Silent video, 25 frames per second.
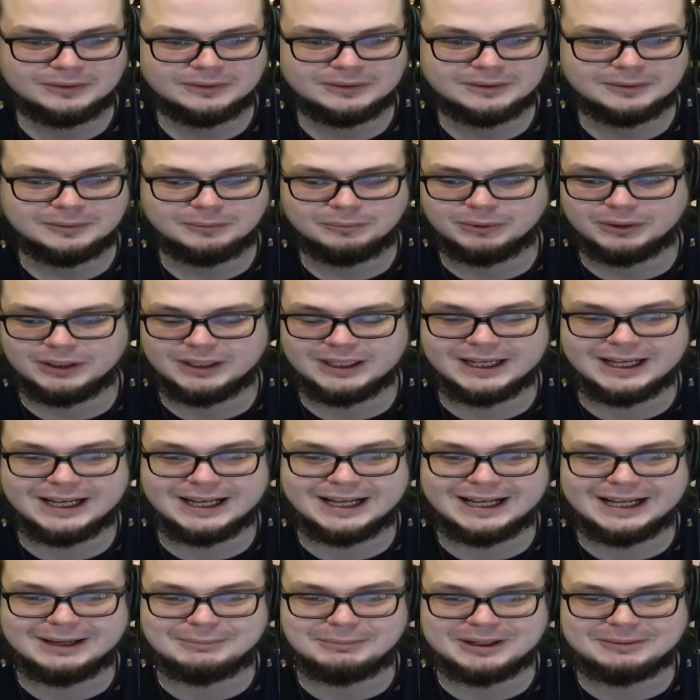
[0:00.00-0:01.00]
А!
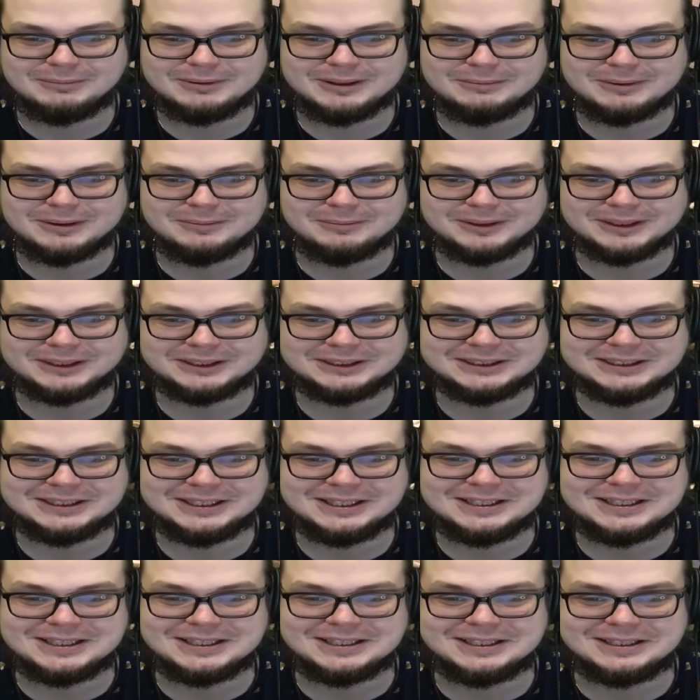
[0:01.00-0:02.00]
Бля, бля, бля, бля, подожди,
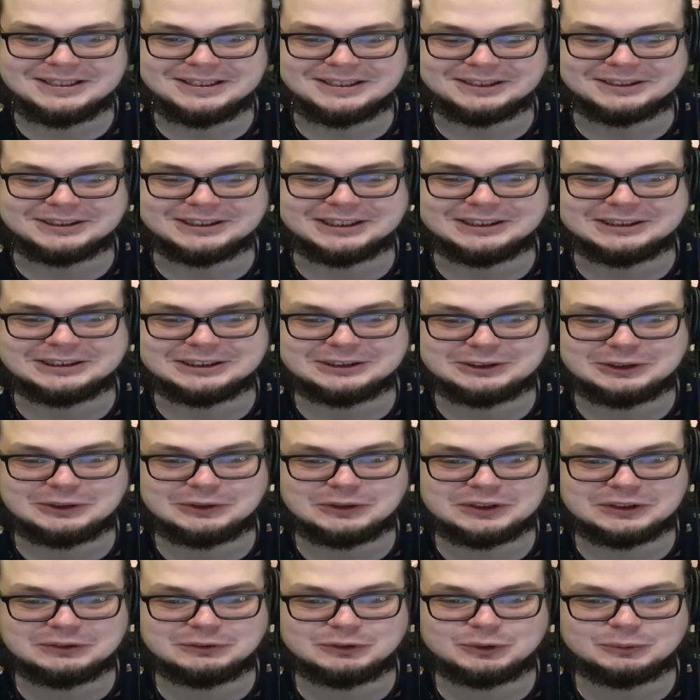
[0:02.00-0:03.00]
не-не-не, сейчас, сейчас, сейчас,
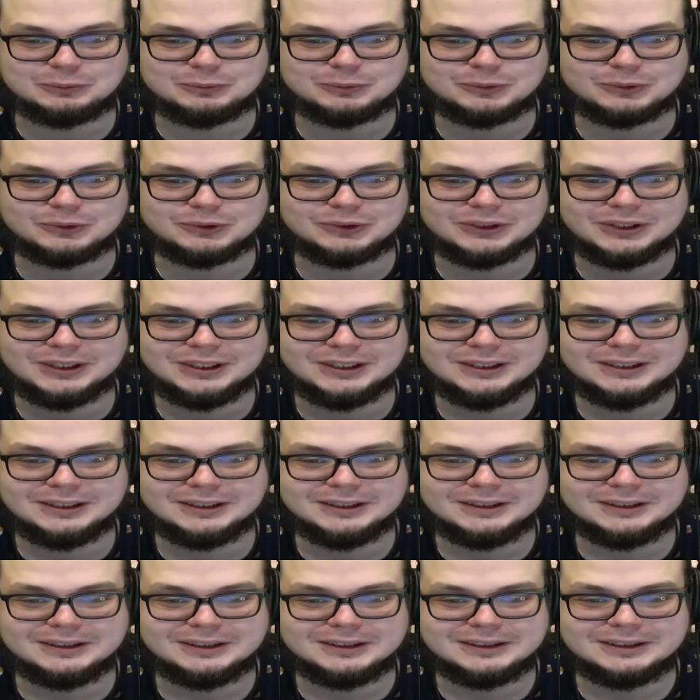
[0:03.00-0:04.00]
сейчас все будет.
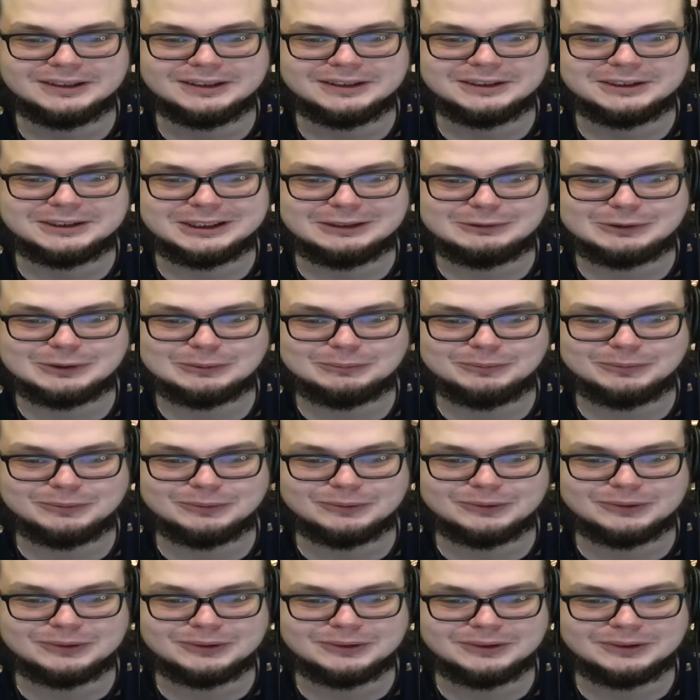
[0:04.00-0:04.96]
Сейчас все будет.